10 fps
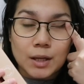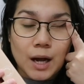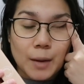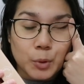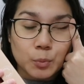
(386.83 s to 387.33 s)

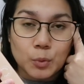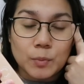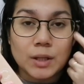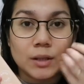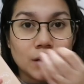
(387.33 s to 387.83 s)
Kahapon
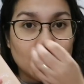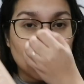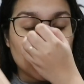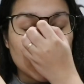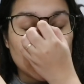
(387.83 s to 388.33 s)
bumili din
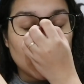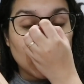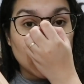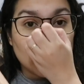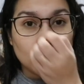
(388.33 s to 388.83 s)
ako sa
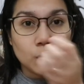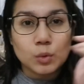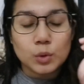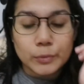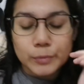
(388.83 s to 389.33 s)
store nung
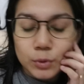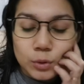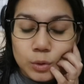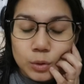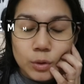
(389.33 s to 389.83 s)

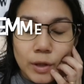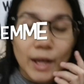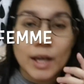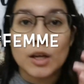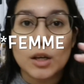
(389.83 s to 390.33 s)

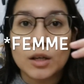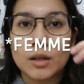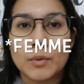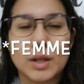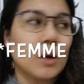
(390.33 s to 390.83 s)
Hey
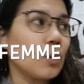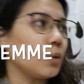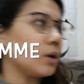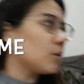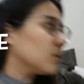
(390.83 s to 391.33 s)
Girl. Wait lang ko po.